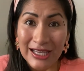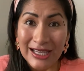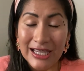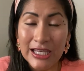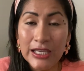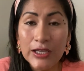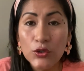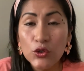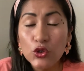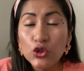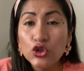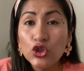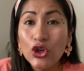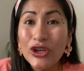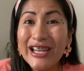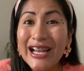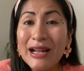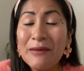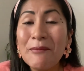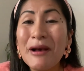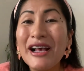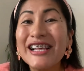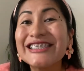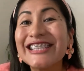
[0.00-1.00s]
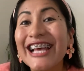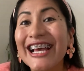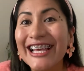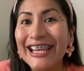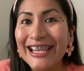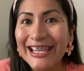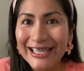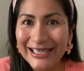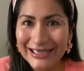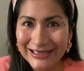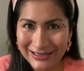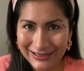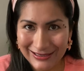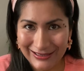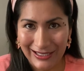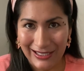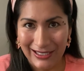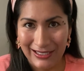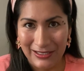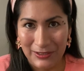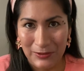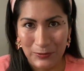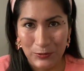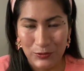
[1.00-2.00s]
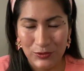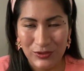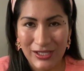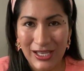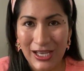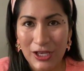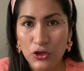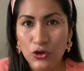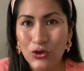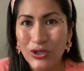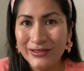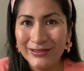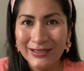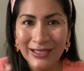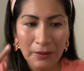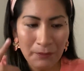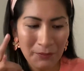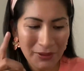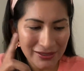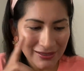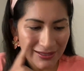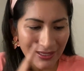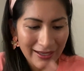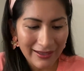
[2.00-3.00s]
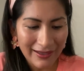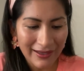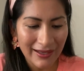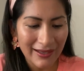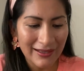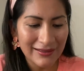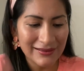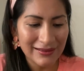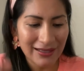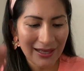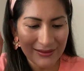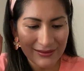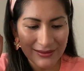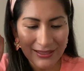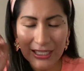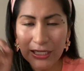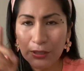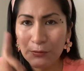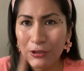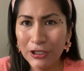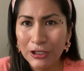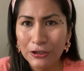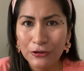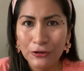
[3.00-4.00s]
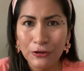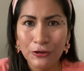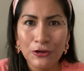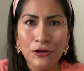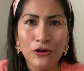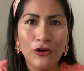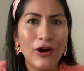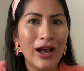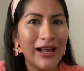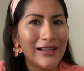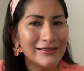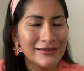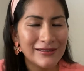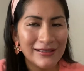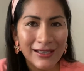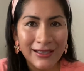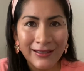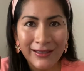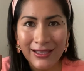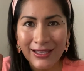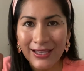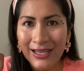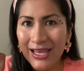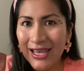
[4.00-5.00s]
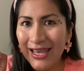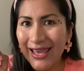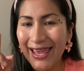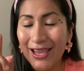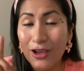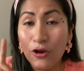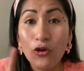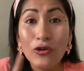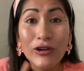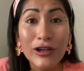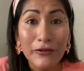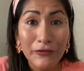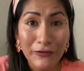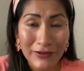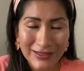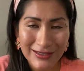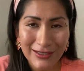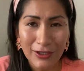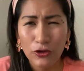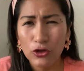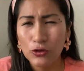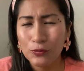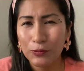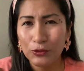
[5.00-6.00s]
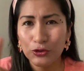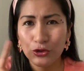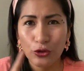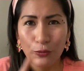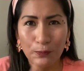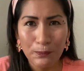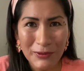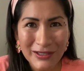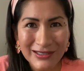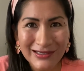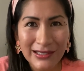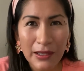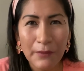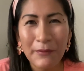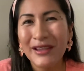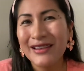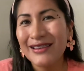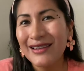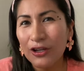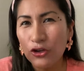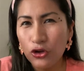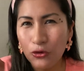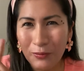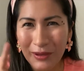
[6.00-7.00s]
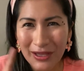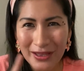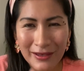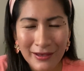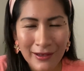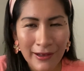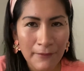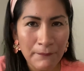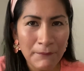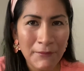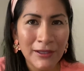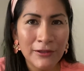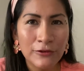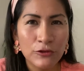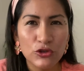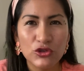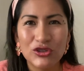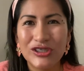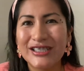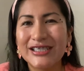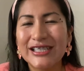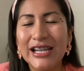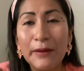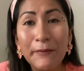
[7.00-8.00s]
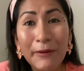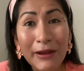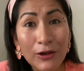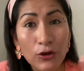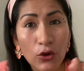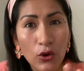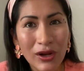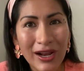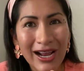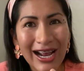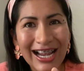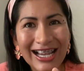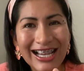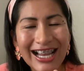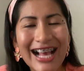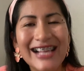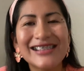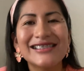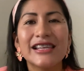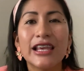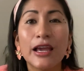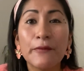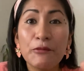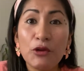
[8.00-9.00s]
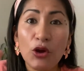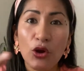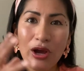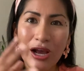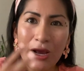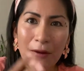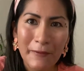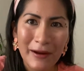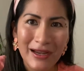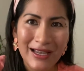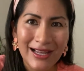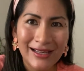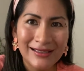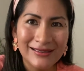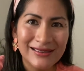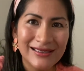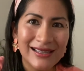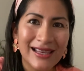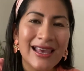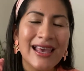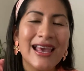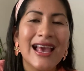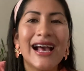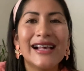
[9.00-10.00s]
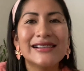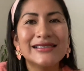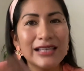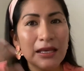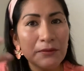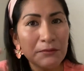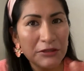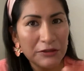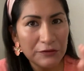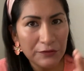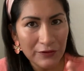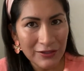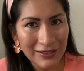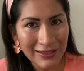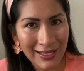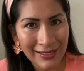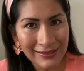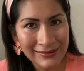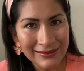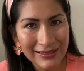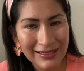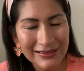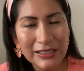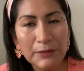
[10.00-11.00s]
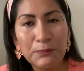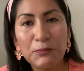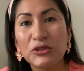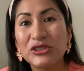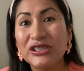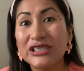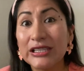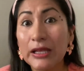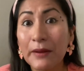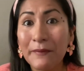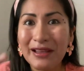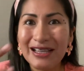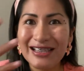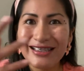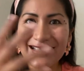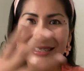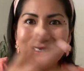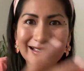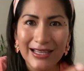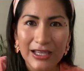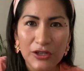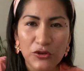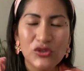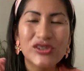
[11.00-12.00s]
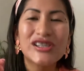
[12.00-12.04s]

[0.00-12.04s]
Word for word: Incluso era masajista. O sea, yo hacía masajes, hacía laboratorio, hacía de ecografista, colposcopista, vendía los medicamentos, cerraba el local, hacía mi hoja balance, hacía mis finanzas, depositaba el dinero,